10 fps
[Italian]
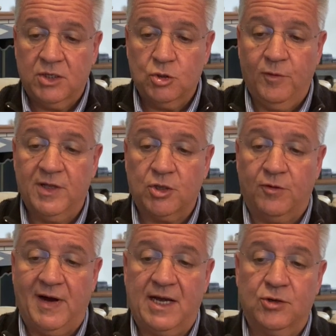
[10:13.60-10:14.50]
dove
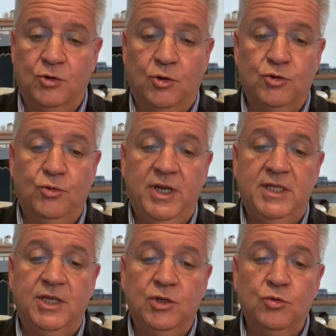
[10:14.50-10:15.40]
trovarono
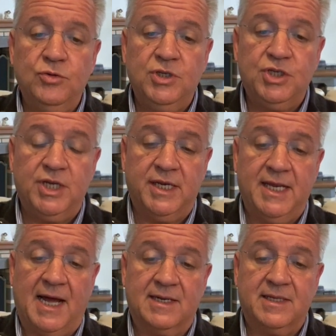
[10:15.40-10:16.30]
riuniti gli undici e gli
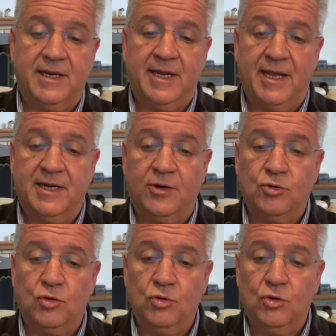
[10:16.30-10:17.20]
altri che
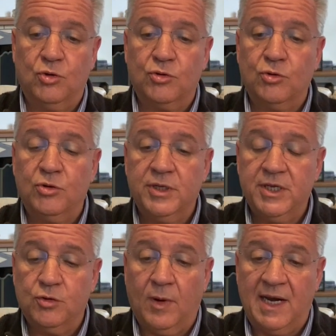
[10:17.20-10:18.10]
erano con loro,
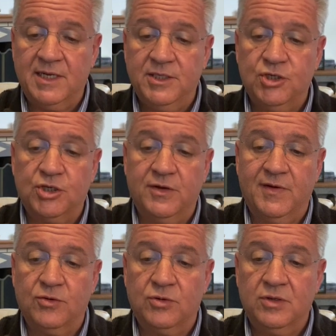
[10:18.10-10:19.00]
i quali
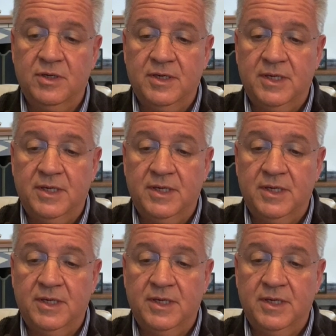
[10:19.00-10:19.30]
dicevano